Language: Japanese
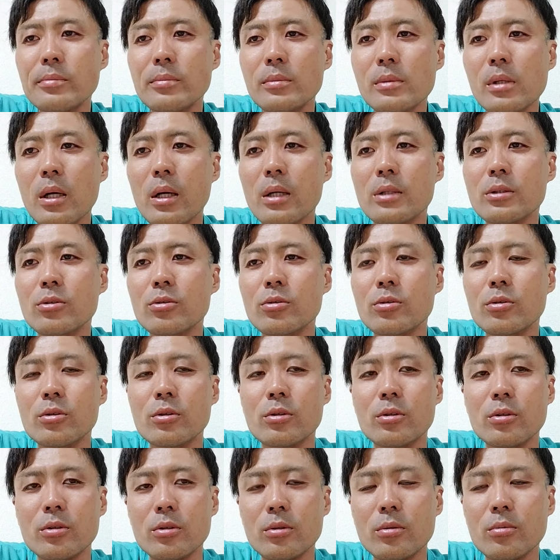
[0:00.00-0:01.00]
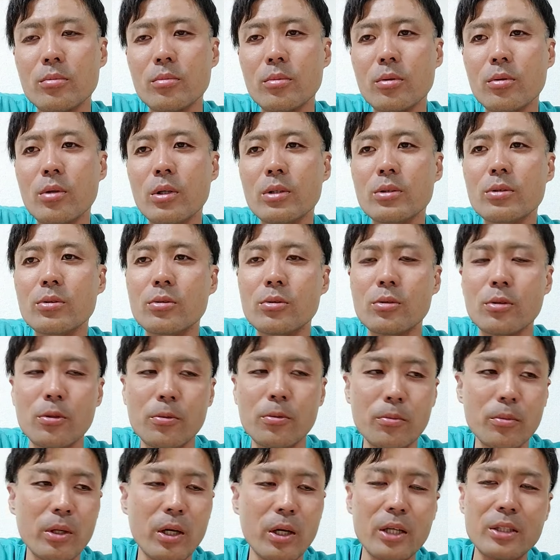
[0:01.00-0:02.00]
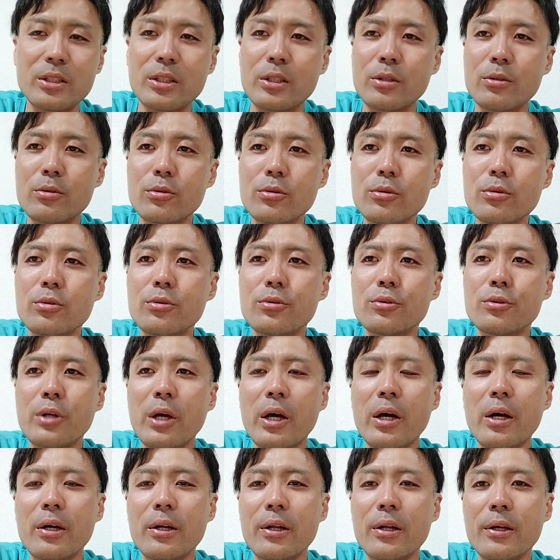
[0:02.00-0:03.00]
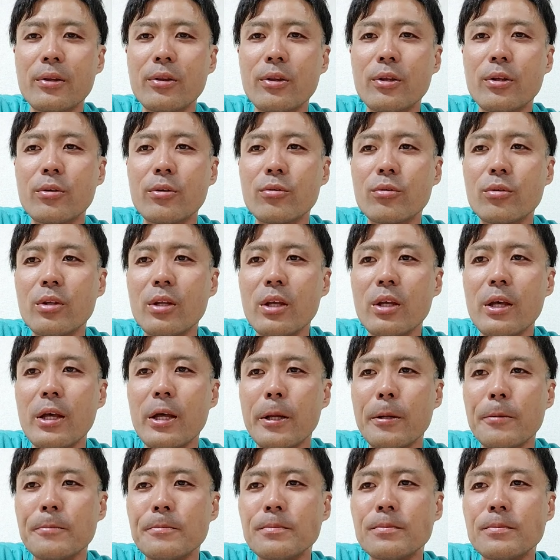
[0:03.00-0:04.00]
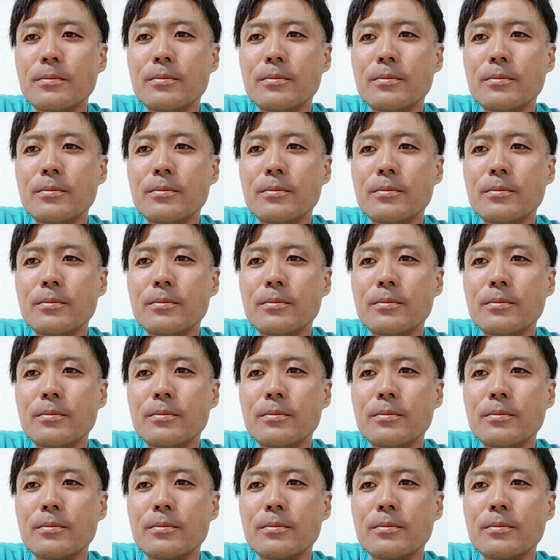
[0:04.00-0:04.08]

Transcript: だからその僕はその会社のルールやからって言って